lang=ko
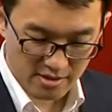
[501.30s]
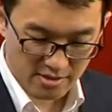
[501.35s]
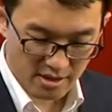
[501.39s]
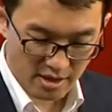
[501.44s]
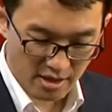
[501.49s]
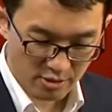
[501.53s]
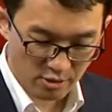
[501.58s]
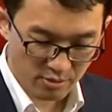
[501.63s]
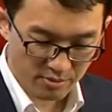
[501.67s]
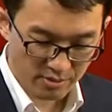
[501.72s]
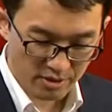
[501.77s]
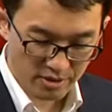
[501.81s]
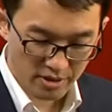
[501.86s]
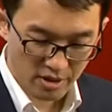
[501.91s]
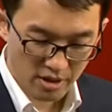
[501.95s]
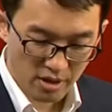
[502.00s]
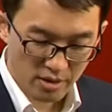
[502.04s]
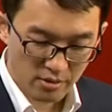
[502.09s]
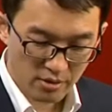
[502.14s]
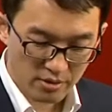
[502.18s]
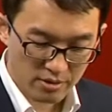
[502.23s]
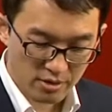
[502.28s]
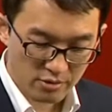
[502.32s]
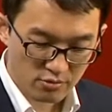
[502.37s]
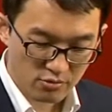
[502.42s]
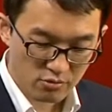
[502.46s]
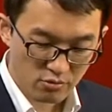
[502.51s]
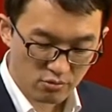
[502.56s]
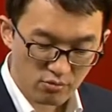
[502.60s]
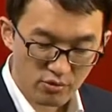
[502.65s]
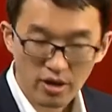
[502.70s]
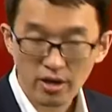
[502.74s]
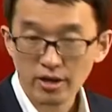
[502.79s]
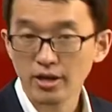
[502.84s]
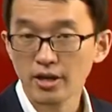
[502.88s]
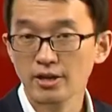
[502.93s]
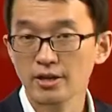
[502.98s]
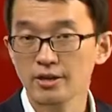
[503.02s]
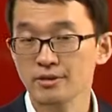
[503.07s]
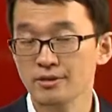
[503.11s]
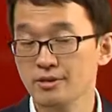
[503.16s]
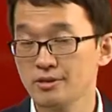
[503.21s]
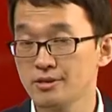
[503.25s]
자, 여러분 여기서 중요한 게
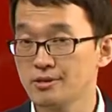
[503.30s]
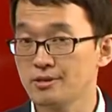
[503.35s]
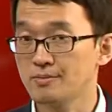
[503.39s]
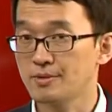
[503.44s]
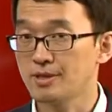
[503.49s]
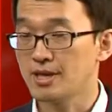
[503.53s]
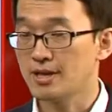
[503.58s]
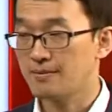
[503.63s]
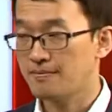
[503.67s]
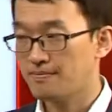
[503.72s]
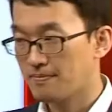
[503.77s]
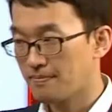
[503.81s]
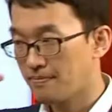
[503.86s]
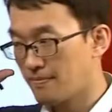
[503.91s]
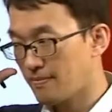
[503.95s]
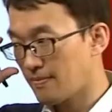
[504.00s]
하나 있습니다.